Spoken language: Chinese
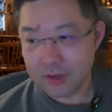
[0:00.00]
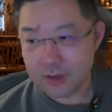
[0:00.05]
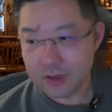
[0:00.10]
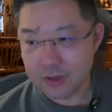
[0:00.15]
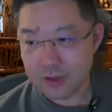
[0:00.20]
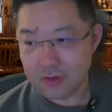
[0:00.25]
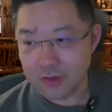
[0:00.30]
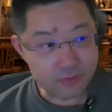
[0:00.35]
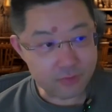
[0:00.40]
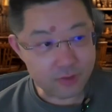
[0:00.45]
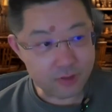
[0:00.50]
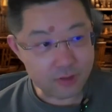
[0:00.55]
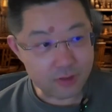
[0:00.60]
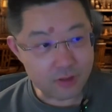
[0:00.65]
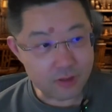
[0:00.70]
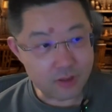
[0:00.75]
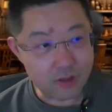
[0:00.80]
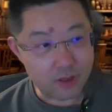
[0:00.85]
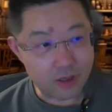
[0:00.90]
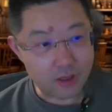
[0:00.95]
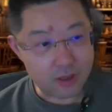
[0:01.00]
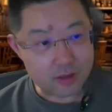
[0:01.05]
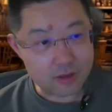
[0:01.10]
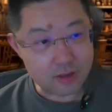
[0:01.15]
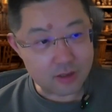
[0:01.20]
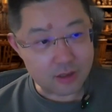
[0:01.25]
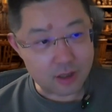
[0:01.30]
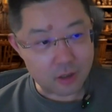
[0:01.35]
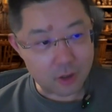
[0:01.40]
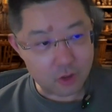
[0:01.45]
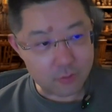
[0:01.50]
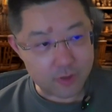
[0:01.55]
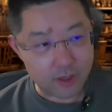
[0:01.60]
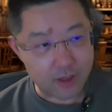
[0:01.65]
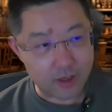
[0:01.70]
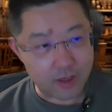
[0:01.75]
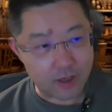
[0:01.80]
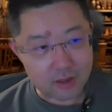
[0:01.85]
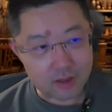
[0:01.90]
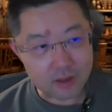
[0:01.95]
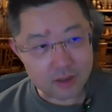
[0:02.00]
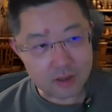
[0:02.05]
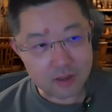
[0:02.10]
对，啊，这个后面啊，